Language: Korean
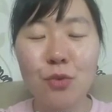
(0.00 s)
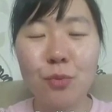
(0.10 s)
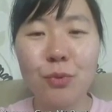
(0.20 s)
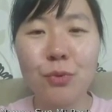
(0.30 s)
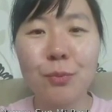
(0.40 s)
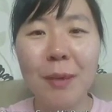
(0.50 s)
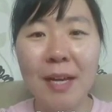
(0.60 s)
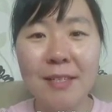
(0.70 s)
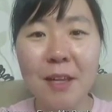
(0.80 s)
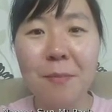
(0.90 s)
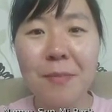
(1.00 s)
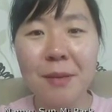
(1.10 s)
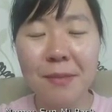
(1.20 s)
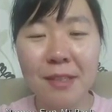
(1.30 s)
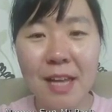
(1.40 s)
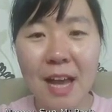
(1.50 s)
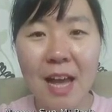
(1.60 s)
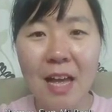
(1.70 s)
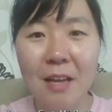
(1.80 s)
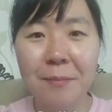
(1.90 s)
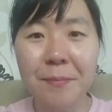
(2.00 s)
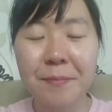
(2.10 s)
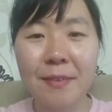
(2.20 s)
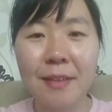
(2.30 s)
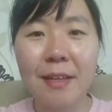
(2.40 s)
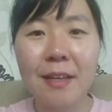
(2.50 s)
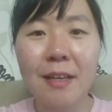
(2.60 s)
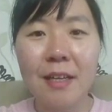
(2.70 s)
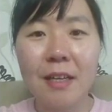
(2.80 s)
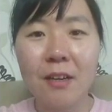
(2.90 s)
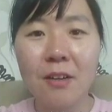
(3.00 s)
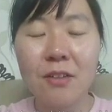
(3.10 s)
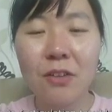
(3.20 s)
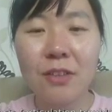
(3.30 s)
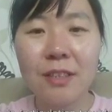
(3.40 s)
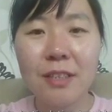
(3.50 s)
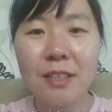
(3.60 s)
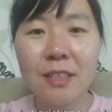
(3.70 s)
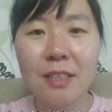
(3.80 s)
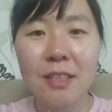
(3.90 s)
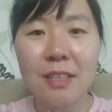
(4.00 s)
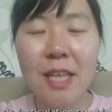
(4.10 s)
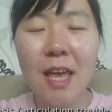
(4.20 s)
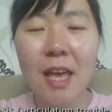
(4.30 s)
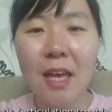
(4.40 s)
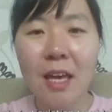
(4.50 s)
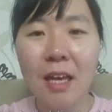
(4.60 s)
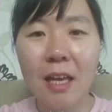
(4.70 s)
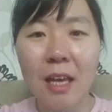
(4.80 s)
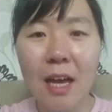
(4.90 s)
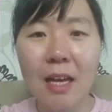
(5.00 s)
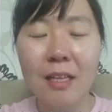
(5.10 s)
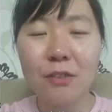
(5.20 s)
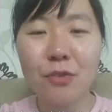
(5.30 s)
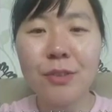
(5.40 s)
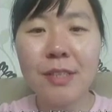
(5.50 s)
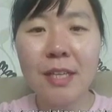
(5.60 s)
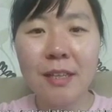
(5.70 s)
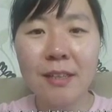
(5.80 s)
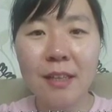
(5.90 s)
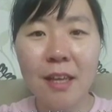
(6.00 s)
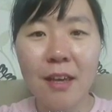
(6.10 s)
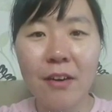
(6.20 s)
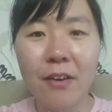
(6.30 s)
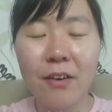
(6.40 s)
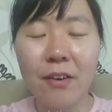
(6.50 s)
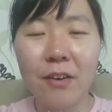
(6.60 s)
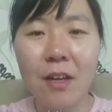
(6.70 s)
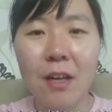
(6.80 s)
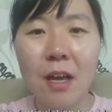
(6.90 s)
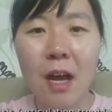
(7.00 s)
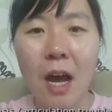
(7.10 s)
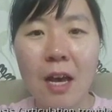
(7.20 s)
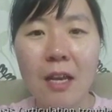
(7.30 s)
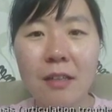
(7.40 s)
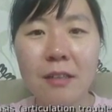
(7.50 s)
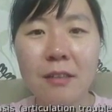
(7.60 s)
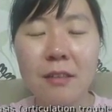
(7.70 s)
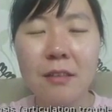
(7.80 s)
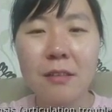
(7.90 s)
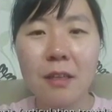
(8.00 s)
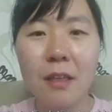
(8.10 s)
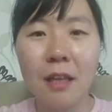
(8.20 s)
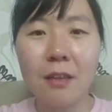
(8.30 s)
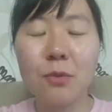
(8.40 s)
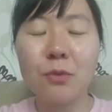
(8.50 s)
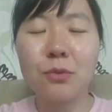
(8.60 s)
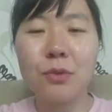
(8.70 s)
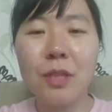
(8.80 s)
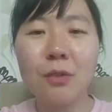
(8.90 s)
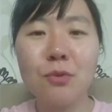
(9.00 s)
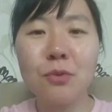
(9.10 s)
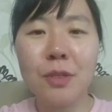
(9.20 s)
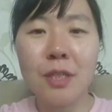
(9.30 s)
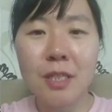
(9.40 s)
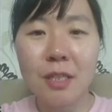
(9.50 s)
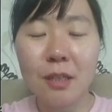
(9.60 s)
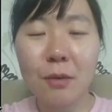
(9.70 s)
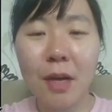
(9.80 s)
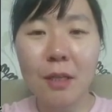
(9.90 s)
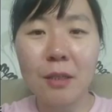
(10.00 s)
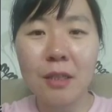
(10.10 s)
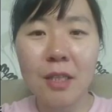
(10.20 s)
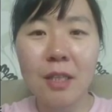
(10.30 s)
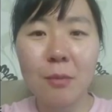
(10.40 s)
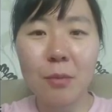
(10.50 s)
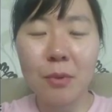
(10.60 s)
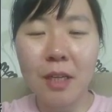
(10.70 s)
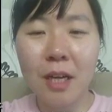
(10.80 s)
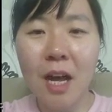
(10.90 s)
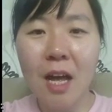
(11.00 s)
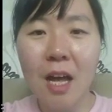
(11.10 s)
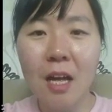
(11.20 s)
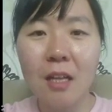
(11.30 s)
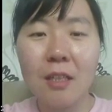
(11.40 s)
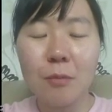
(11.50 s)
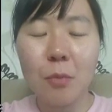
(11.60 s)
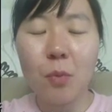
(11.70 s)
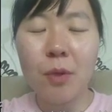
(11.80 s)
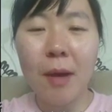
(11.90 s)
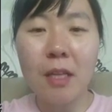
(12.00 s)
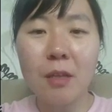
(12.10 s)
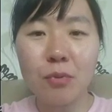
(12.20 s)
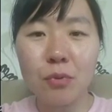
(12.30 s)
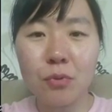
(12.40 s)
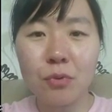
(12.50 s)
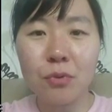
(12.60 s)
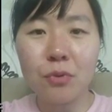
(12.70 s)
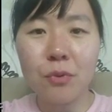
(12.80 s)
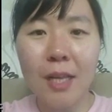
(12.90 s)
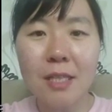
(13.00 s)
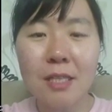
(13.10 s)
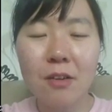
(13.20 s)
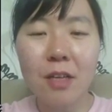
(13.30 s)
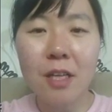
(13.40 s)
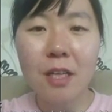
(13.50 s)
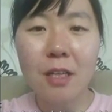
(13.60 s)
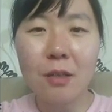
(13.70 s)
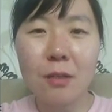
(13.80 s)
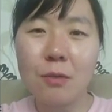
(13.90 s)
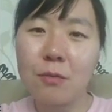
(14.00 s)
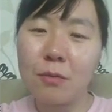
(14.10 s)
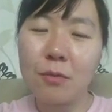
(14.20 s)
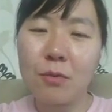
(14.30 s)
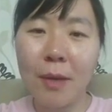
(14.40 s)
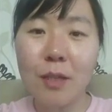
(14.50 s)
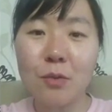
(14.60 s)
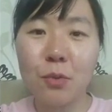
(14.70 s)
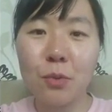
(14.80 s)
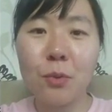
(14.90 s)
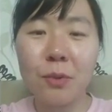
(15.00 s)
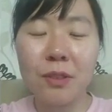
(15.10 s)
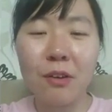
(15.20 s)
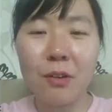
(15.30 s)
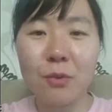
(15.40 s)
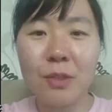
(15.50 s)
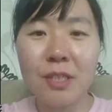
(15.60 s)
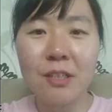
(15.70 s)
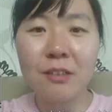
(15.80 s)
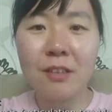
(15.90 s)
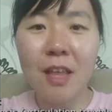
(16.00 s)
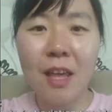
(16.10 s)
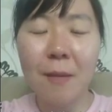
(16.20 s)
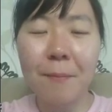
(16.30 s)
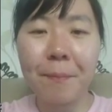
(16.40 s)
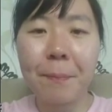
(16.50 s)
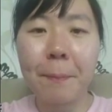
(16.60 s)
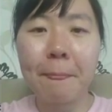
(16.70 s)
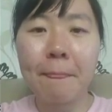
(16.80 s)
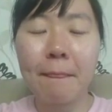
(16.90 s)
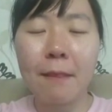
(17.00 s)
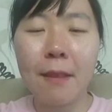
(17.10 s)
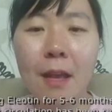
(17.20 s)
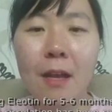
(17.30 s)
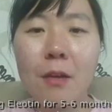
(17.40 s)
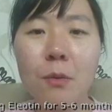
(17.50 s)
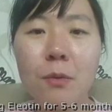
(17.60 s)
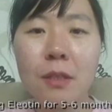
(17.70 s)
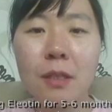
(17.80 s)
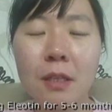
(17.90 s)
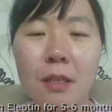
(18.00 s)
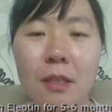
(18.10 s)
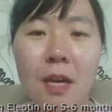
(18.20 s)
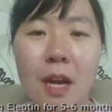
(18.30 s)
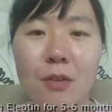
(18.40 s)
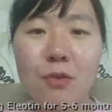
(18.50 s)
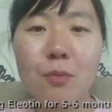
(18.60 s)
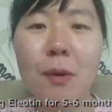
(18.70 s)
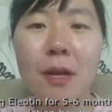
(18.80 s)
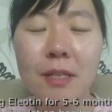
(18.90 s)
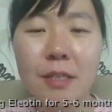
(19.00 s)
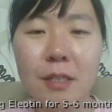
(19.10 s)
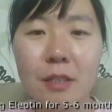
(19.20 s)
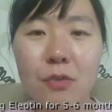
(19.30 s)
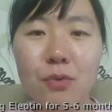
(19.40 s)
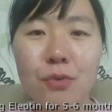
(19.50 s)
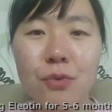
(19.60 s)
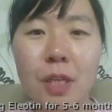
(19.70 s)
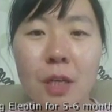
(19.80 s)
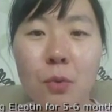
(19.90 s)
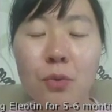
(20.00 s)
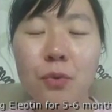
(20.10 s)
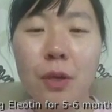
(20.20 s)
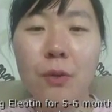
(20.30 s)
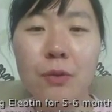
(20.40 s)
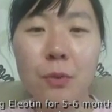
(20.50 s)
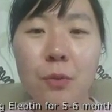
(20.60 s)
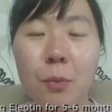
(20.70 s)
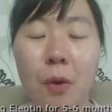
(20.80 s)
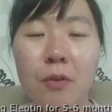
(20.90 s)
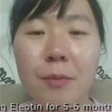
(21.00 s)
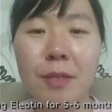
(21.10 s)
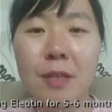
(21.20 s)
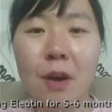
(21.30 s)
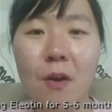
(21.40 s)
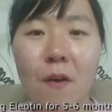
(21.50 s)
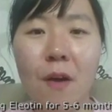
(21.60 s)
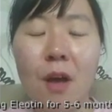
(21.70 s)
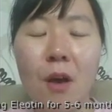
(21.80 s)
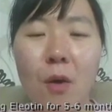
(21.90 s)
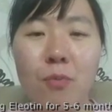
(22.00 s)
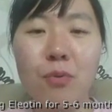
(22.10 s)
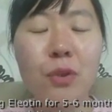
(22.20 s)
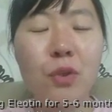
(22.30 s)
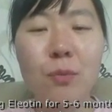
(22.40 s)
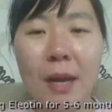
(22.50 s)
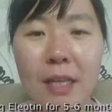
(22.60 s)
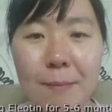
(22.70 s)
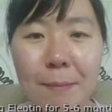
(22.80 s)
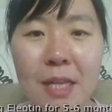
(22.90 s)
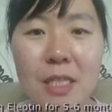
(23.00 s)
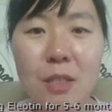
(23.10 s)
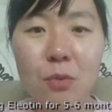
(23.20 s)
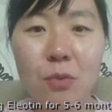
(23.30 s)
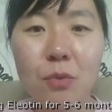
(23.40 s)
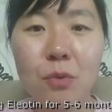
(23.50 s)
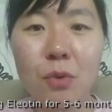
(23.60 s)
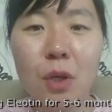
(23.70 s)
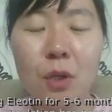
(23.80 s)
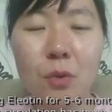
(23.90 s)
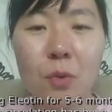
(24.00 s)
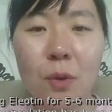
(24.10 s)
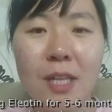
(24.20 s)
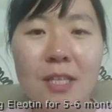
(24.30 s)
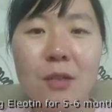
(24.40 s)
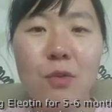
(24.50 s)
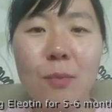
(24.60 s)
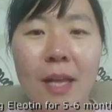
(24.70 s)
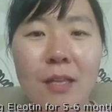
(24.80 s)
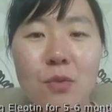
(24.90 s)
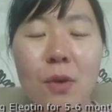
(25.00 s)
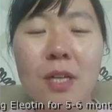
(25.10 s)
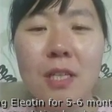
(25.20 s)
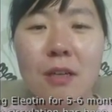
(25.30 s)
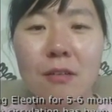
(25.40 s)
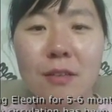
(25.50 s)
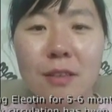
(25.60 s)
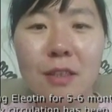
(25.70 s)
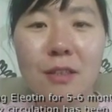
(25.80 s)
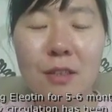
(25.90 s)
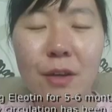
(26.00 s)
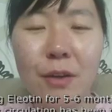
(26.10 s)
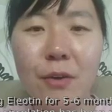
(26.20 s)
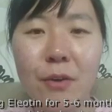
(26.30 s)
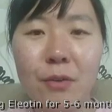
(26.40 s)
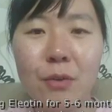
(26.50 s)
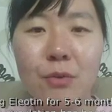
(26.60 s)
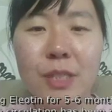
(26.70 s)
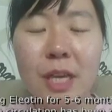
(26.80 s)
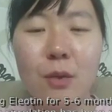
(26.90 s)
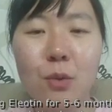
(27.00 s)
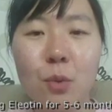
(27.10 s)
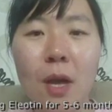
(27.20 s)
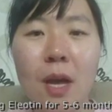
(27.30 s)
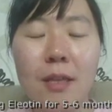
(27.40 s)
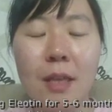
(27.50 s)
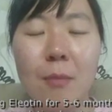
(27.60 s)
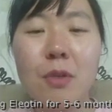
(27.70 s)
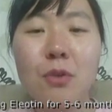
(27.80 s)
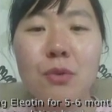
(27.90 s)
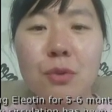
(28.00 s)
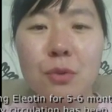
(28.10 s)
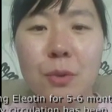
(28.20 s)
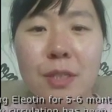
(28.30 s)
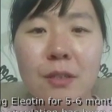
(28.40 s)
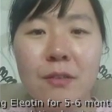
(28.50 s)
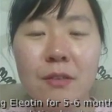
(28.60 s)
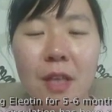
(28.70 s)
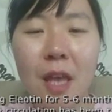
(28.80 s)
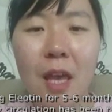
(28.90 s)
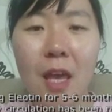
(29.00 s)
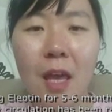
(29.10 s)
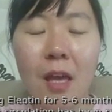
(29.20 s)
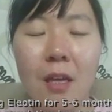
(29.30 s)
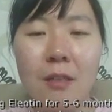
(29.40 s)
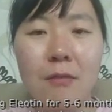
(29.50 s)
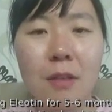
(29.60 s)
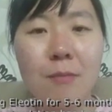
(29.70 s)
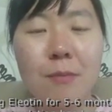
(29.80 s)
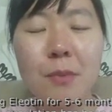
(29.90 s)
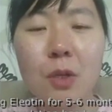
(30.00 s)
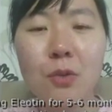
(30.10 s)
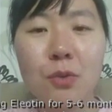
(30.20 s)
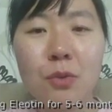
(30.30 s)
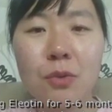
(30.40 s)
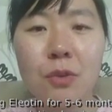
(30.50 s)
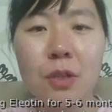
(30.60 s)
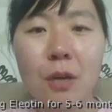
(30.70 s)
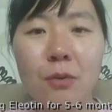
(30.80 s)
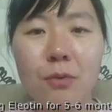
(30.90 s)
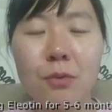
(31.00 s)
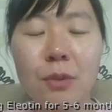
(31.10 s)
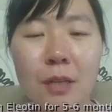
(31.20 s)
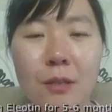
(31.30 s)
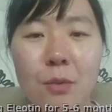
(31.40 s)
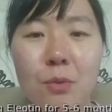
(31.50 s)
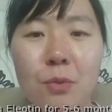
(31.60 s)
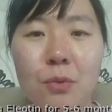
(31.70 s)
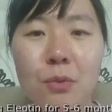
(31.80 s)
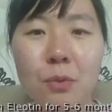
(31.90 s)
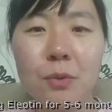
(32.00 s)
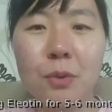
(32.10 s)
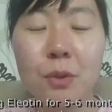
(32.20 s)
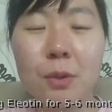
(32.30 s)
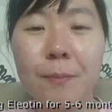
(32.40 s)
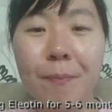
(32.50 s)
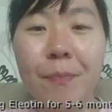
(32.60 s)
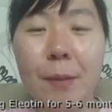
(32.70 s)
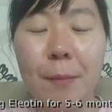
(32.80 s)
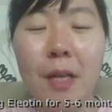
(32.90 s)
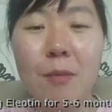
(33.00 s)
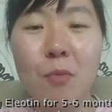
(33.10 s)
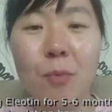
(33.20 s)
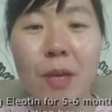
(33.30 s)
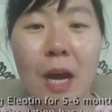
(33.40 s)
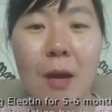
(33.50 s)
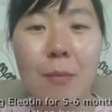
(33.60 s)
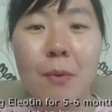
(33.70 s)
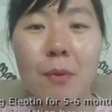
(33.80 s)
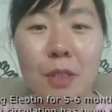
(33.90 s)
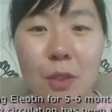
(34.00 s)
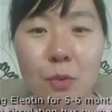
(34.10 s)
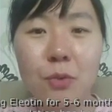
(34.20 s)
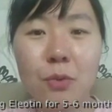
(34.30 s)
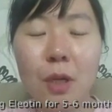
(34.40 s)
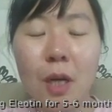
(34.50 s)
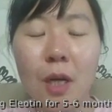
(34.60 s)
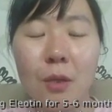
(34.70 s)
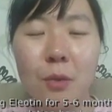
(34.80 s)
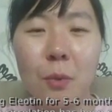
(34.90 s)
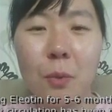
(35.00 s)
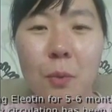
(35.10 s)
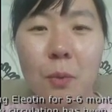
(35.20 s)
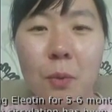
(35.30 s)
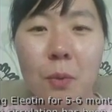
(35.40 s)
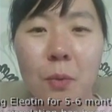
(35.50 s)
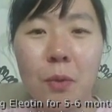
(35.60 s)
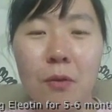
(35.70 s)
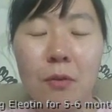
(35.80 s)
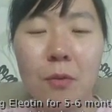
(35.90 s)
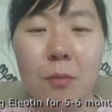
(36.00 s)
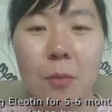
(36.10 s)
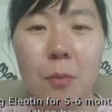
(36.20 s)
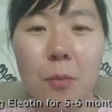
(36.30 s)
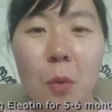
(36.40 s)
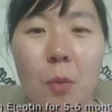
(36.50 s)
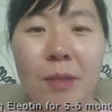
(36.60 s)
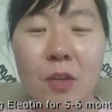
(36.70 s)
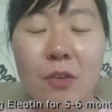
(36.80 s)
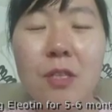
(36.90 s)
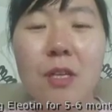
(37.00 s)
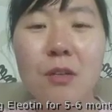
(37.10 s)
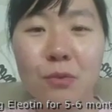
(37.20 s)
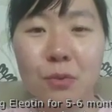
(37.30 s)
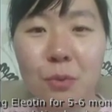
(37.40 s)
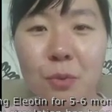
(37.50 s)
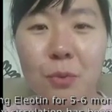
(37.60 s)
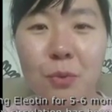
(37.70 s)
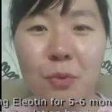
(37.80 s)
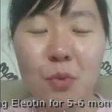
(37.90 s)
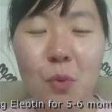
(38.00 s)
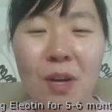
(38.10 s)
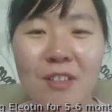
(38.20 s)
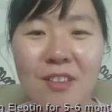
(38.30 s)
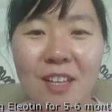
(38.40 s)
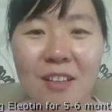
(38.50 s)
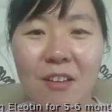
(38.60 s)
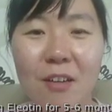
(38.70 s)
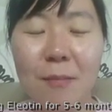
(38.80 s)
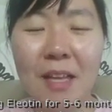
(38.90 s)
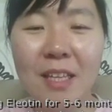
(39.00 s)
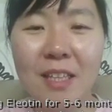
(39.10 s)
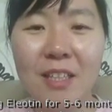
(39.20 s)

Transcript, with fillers: 주부 박선미입니다. 어, 저는 새 아이를 출산했는데요. 아이를 이렇게 낳고 산후조리가 제대로 안 되다 보니까 몸이 많이 붓고 관절이 좀 안 좋고 그런 것도 있었는데, 음, 엘리오틴이랑 슈퍼헬스를 꾸준히 한 5, 6개월 정도 먹으면서 어, 붓기도 많이 빠지고, 또 관절도 많이 좋아진 거를 느꼈어요. 그리고 제가 또 담석 수술도 했었는데 담석 수술을 하고 나서도 조금 많이 몸이 가벼워지고 또 어, 몸이 전체적으로 좀 좋아졌다는 거를 많이